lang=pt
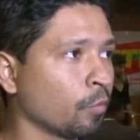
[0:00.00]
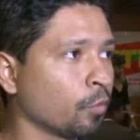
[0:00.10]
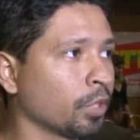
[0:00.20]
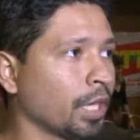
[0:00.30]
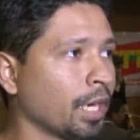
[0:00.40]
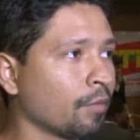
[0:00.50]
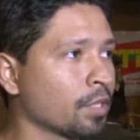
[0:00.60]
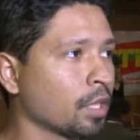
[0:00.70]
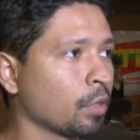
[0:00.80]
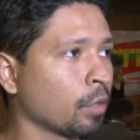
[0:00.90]

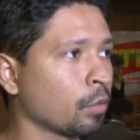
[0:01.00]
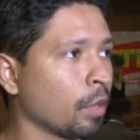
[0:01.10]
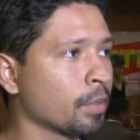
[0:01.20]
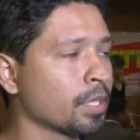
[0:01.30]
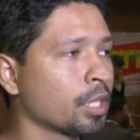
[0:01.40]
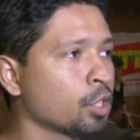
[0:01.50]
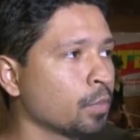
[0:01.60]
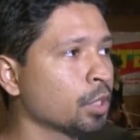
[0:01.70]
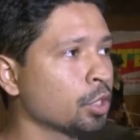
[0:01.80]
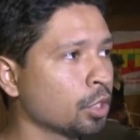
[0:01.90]
vulneráveis a, a uma série de
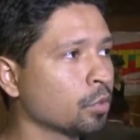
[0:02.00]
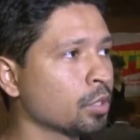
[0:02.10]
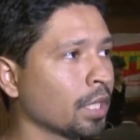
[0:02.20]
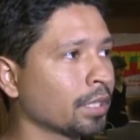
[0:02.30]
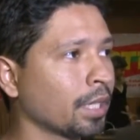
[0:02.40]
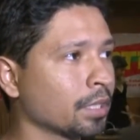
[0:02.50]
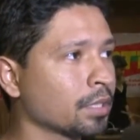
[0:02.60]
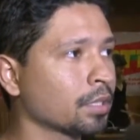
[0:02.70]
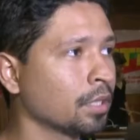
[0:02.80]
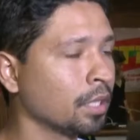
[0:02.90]
bandidos e
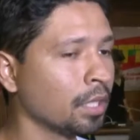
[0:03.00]
ataques.